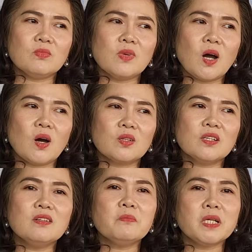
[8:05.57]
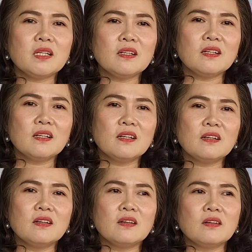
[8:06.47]
họ thương mình
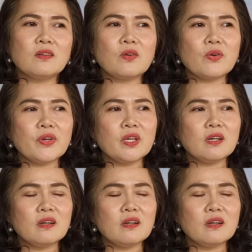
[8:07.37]
rồi